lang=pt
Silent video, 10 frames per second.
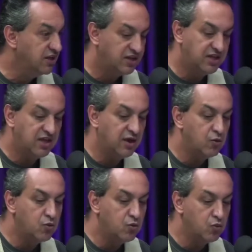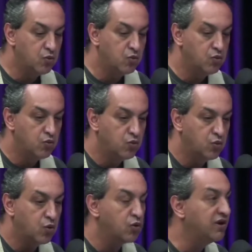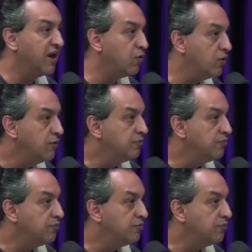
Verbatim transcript: que é um, um coronel